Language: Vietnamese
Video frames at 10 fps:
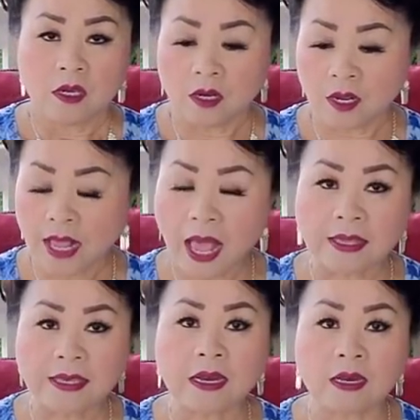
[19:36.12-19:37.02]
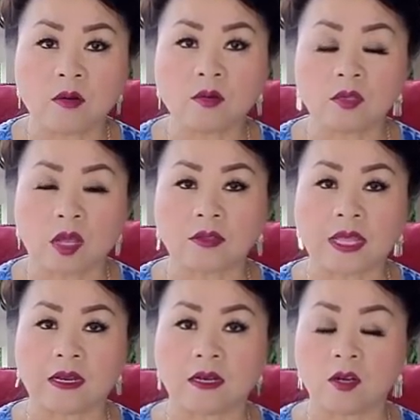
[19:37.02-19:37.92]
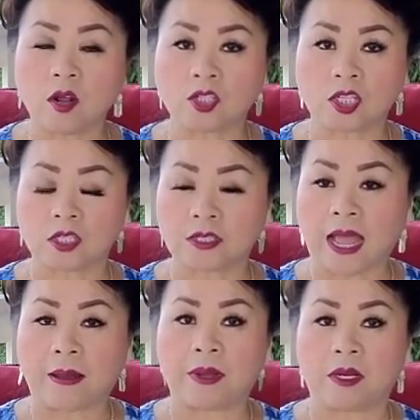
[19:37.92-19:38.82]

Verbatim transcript: nâng ca kia nửa lúc đó tay nửa nó chỉ ta mà